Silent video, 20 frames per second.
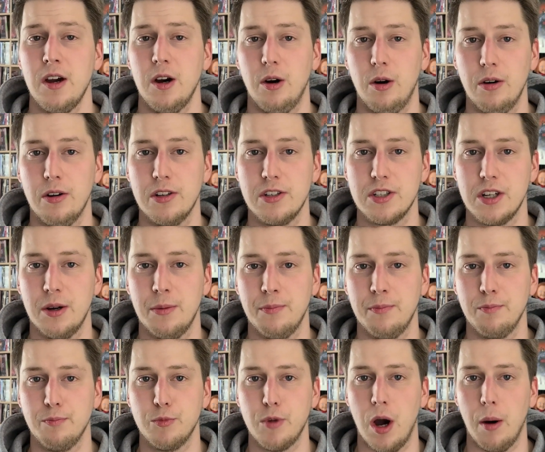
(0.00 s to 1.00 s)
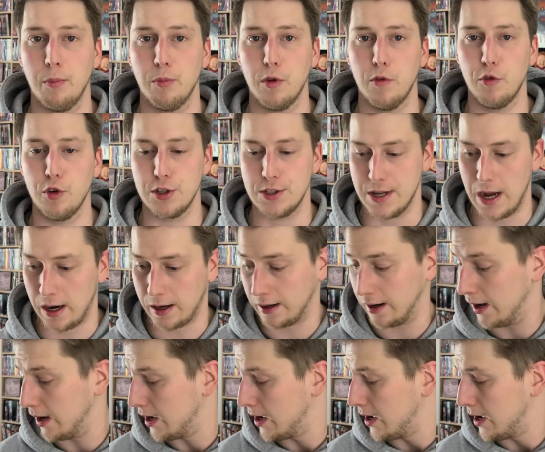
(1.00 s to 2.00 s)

Und ähm, ja, dann würde ich sagen,